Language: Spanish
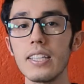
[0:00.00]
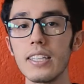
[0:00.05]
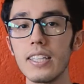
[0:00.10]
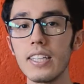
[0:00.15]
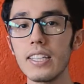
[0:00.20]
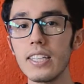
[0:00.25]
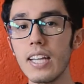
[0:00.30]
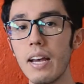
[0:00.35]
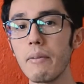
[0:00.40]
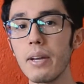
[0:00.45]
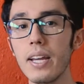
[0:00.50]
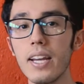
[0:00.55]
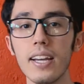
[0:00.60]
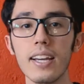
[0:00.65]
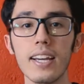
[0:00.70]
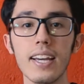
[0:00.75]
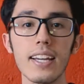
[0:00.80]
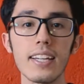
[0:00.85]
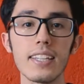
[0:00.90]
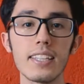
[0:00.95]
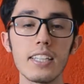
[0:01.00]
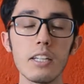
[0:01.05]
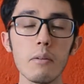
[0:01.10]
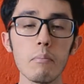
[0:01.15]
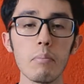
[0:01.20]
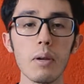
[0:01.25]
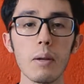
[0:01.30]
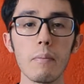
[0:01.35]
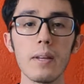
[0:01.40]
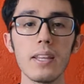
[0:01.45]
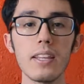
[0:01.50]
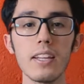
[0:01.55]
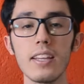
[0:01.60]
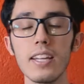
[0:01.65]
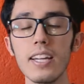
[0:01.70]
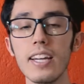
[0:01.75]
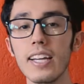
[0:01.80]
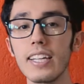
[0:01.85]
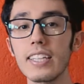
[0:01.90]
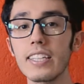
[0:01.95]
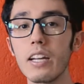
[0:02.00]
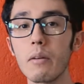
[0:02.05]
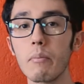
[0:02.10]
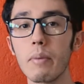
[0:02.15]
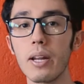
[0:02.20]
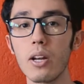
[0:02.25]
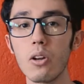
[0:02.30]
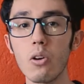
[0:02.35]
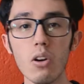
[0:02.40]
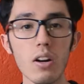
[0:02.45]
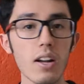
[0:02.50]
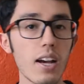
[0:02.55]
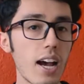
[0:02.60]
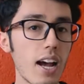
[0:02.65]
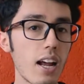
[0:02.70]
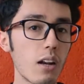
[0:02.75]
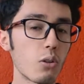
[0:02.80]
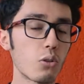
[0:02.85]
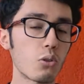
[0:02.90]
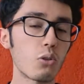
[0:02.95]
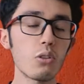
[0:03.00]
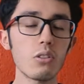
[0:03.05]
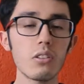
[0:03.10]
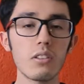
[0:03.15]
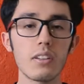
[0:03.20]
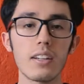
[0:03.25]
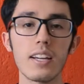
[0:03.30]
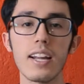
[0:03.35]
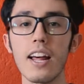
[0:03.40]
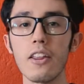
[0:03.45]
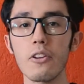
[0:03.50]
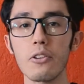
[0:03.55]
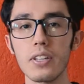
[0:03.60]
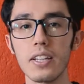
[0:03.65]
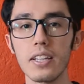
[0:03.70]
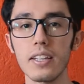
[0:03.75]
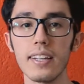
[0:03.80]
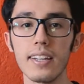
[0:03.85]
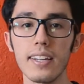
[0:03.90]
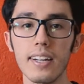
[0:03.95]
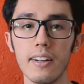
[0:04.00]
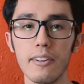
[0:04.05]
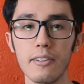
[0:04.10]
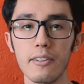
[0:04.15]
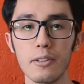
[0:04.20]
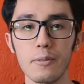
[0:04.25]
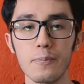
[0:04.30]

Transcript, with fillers: se sabe que simplemente tiene que ser menor a los 2 grados centígrados.